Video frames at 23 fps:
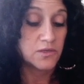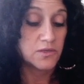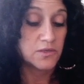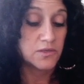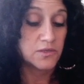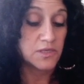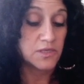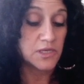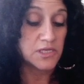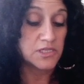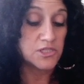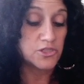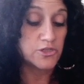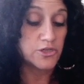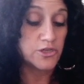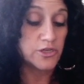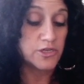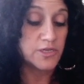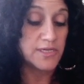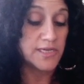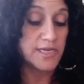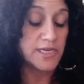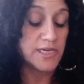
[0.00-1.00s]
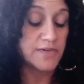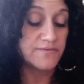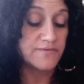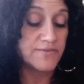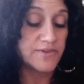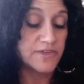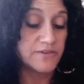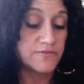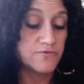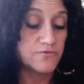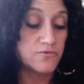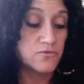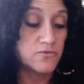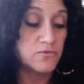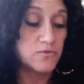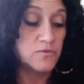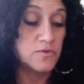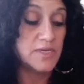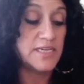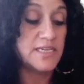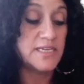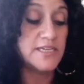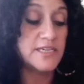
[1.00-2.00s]
dans ce lien avec vous
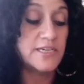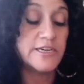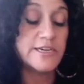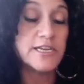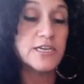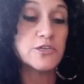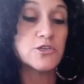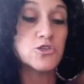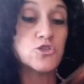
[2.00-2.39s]
et il y a quelque